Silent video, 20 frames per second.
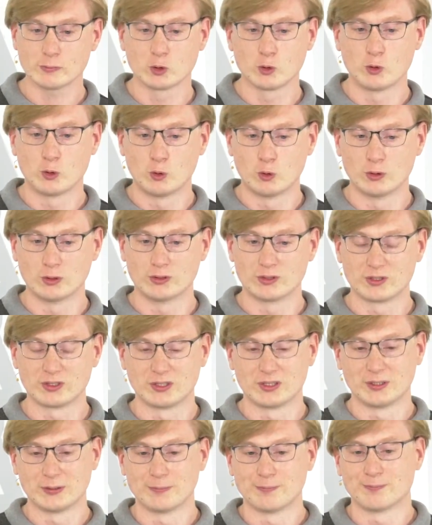Und
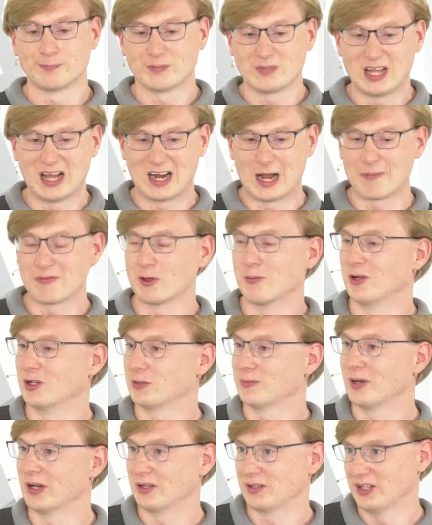da gab es auch
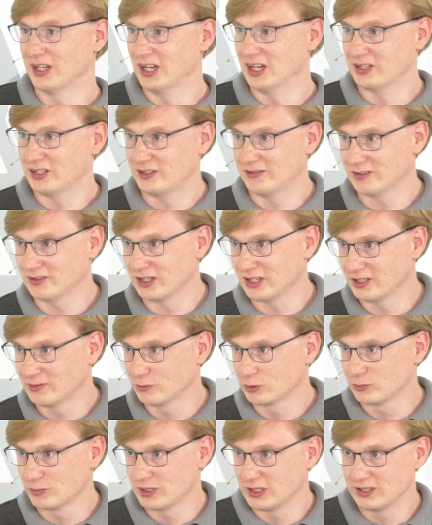manchmal negative Seiten,
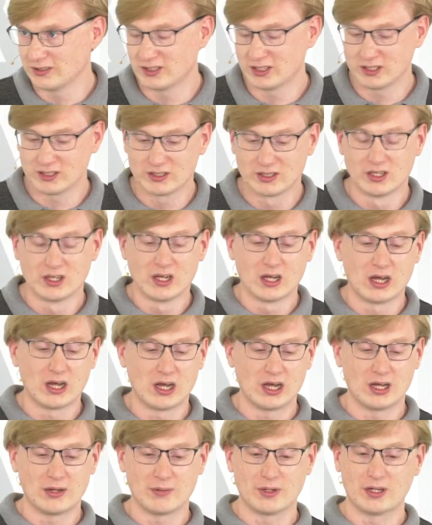muss man mhm. ehrlich sagen.
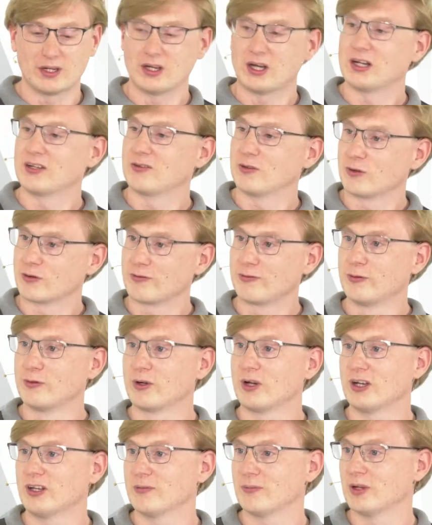Aber als
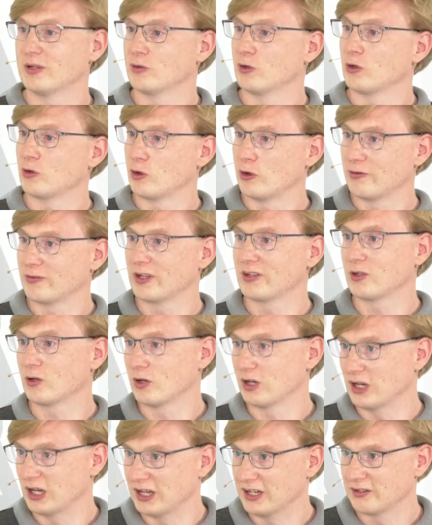Lokführer ist man doch öfters auch
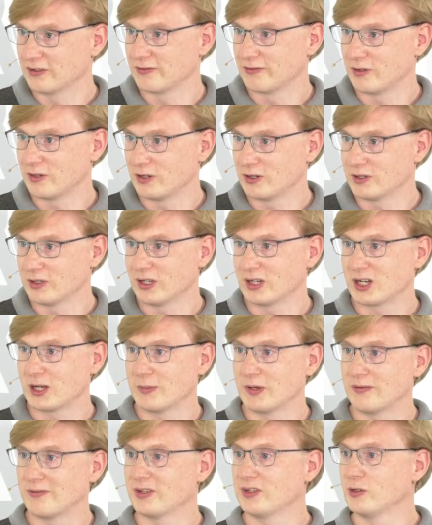alleine vorne. Da kann
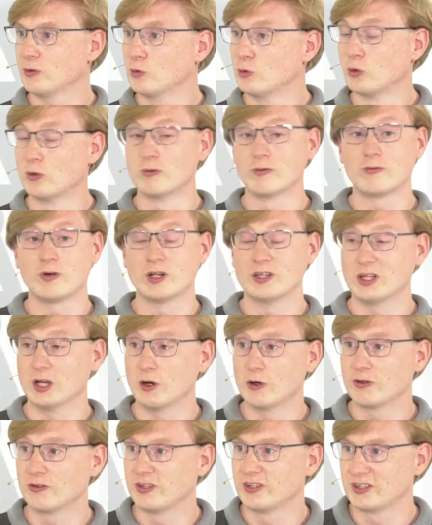man einfach die Ruhe und vor allem die
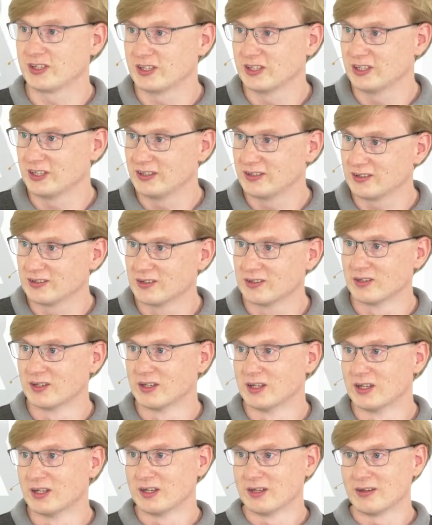Aussicht genießen,
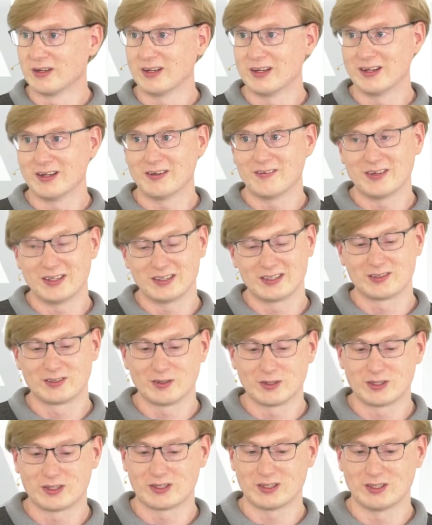äh, was
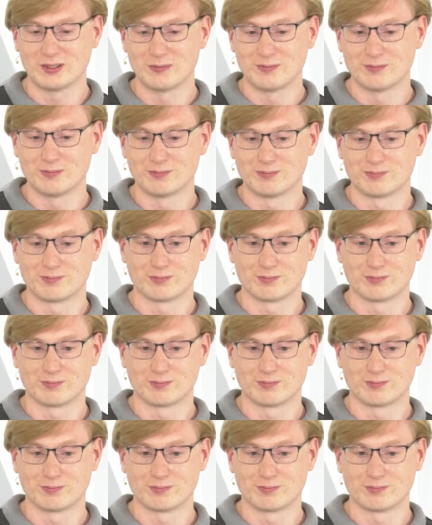doch ähm,